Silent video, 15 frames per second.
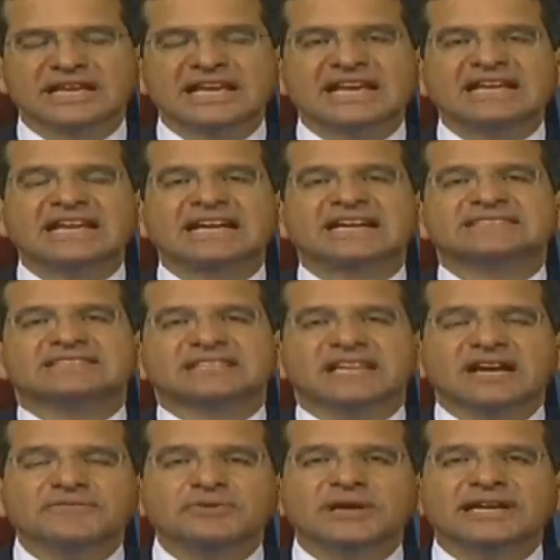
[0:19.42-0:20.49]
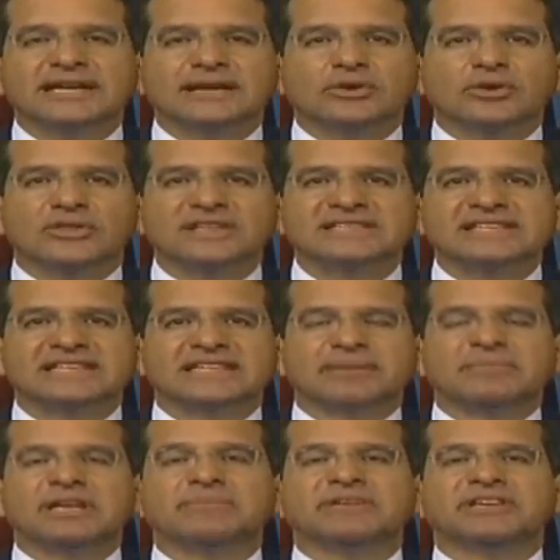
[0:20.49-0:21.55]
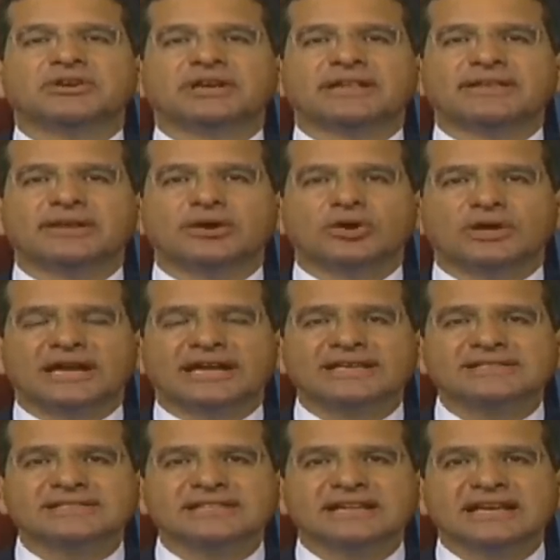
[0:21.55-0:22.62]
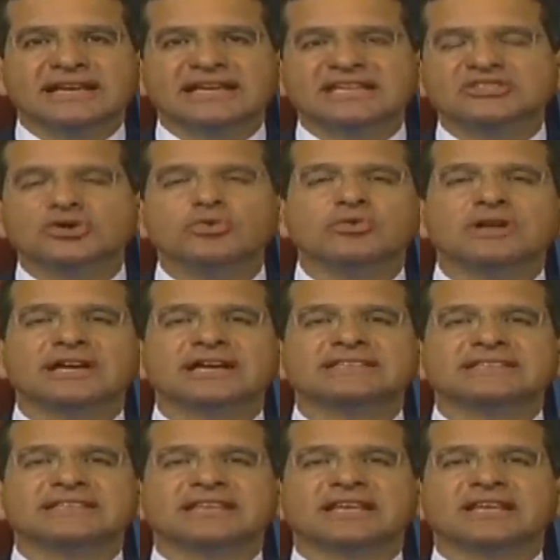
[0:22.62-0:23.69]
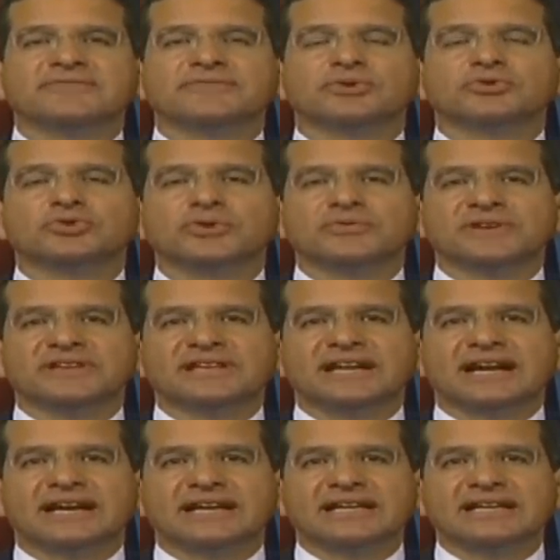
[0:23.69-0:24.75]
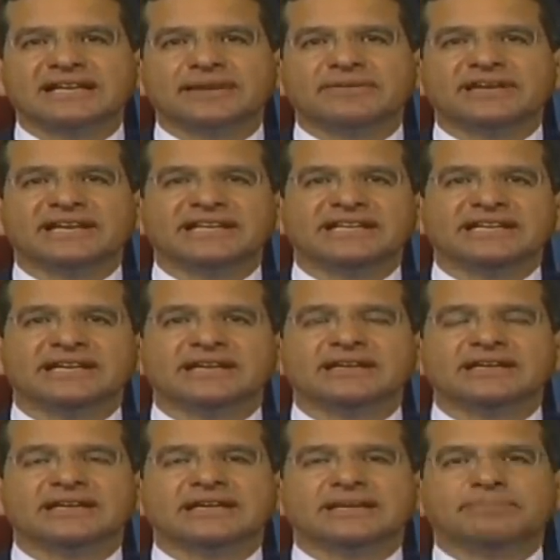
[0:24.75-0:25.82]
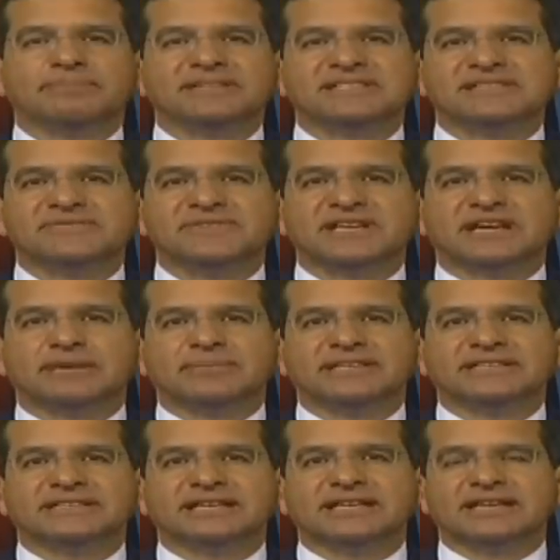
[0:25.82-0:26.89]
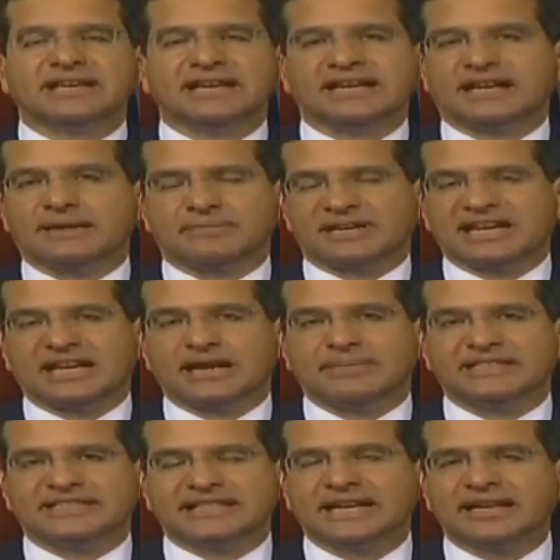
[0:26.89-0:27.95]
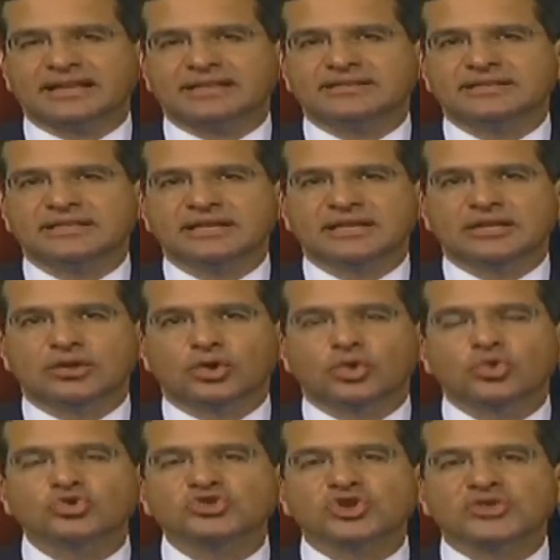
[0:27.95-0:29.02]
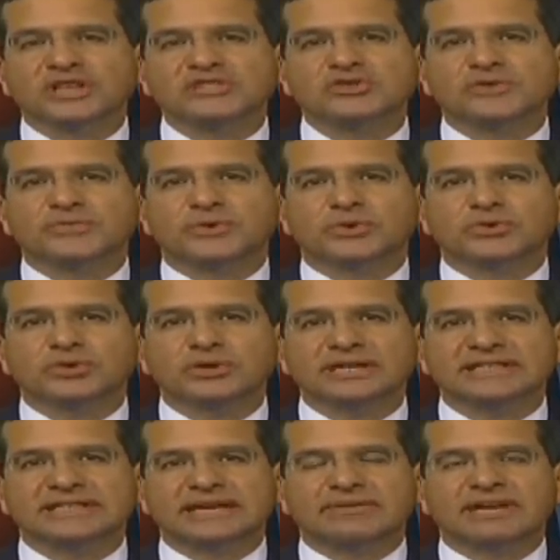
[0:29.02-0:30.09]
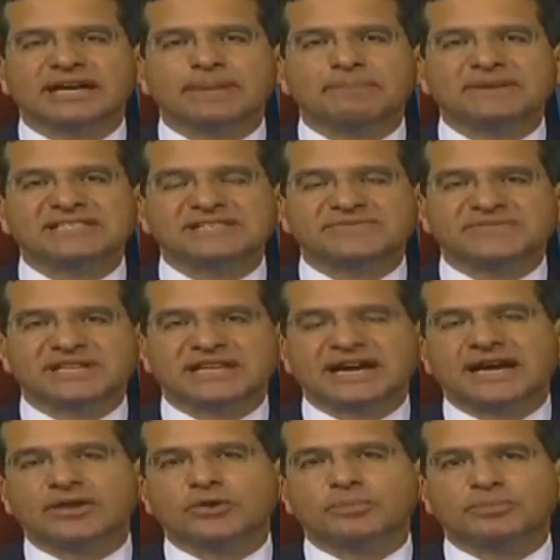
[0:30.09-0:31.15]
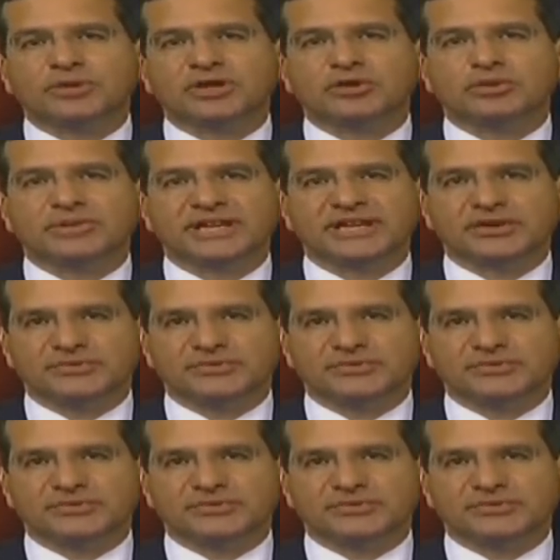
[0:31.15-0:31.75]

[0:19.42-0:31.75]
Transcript: La cantidad fue alrededor de 7 mil millones de dólares y eso es una cantidad de fondos federales que venía eh, específicamente reglamentada. Los usos de esos fondos estaban especificados por el gobierno